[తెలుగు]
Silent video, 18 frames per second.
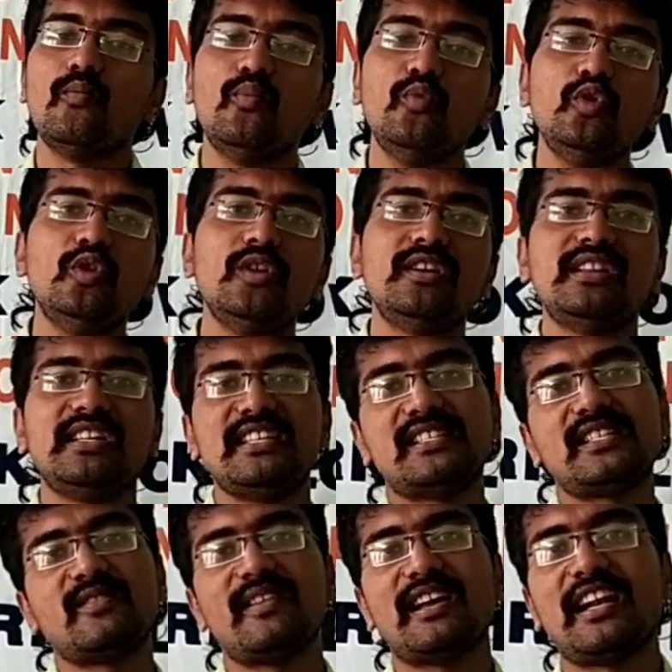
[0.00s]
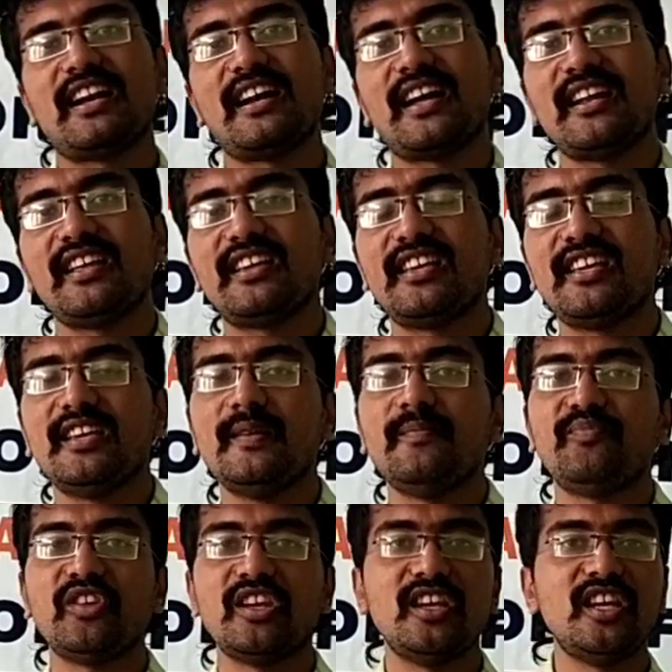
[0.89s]
ముందుకు తీసుకువెళ్ళడానికి
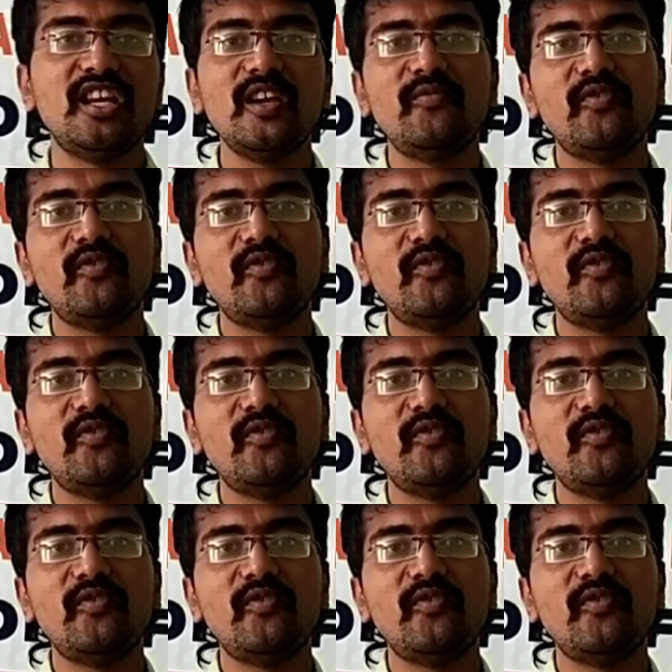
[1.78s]
ఈ